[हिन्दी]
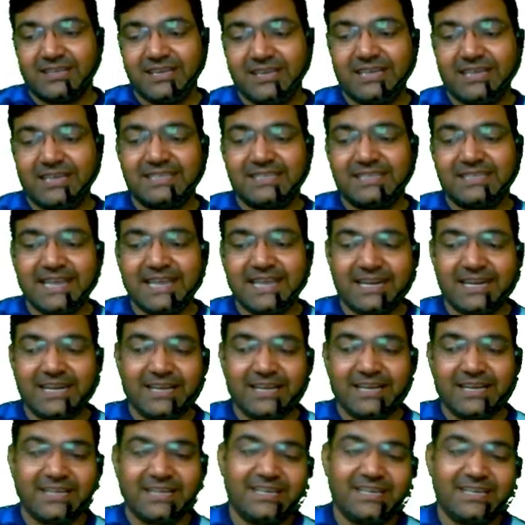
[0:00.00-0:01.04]

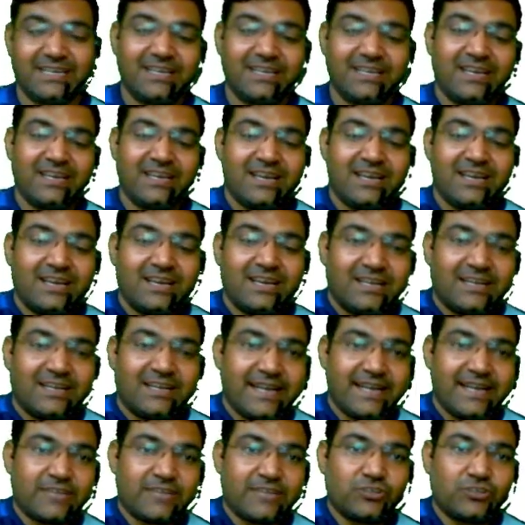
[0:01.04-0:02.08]
एग्जैक्टली
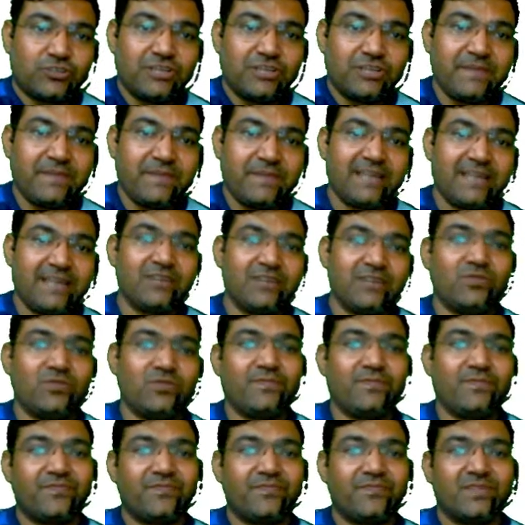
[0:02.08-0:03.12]
नेक्स्ट क्वेश्चन पे आ जाओ
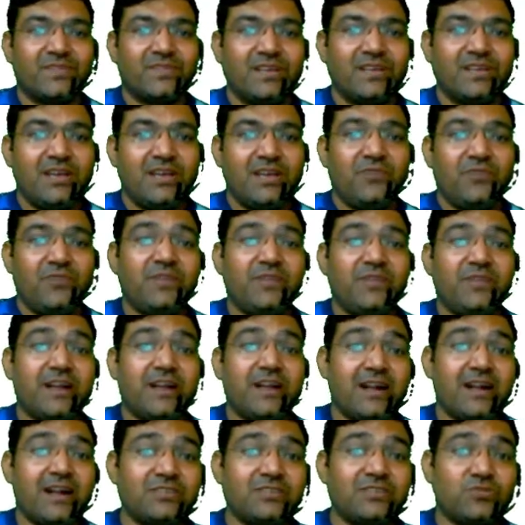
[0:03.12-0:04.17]

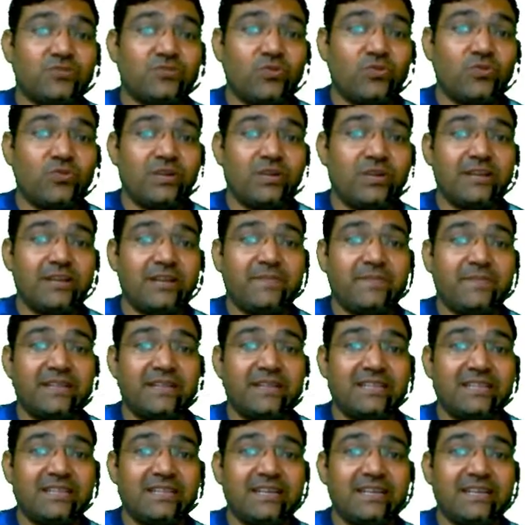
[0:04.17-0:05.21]
विराट्स ओल्डर
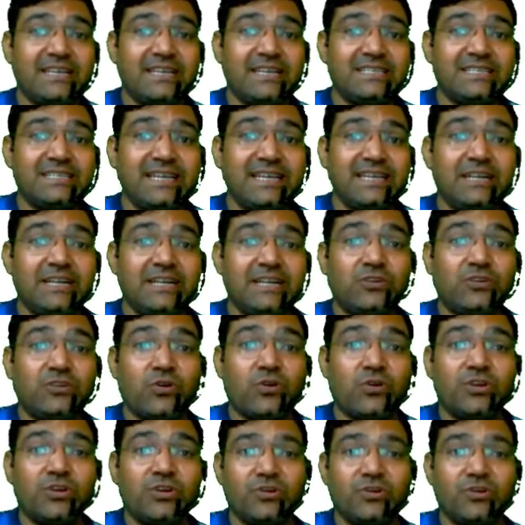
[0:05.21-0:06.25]
ब्रदर इज इन
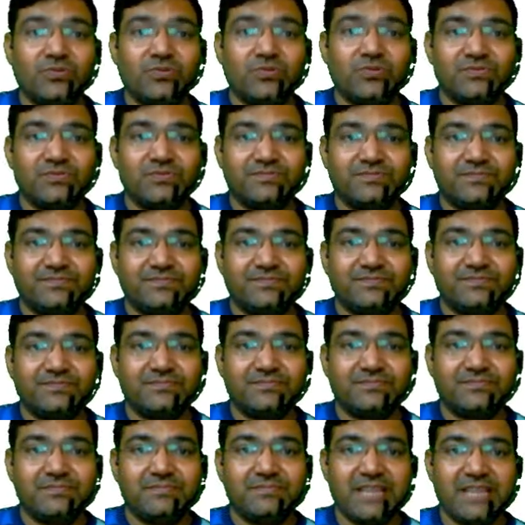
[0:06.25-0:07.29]
टोक्यो
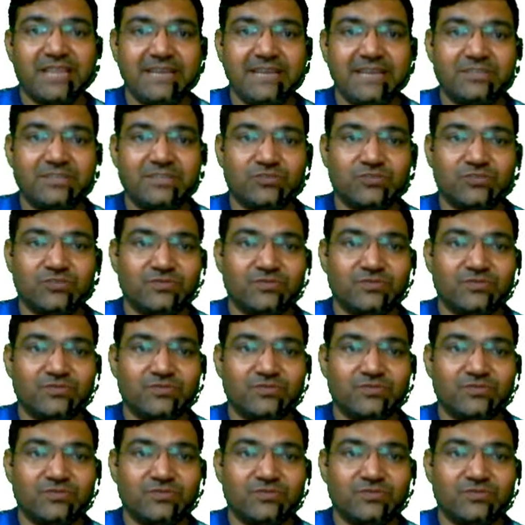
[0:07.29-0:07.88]
बताइए बच्चों